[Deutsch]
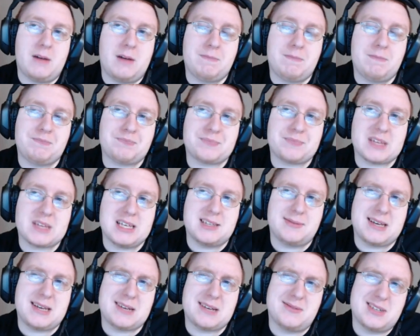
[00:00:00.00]
Ähm,
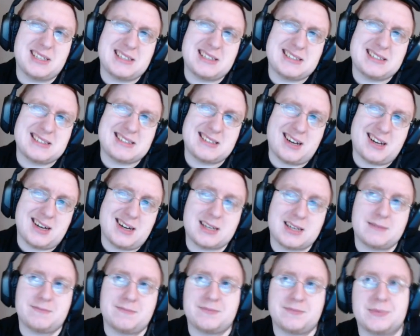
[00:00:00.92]
deswegen würde ich
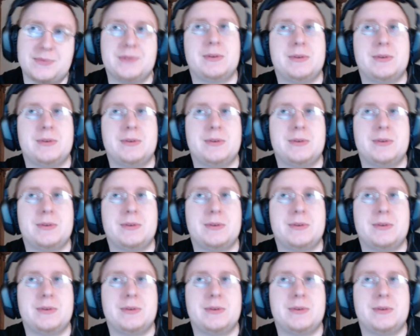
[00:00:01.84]
sagen,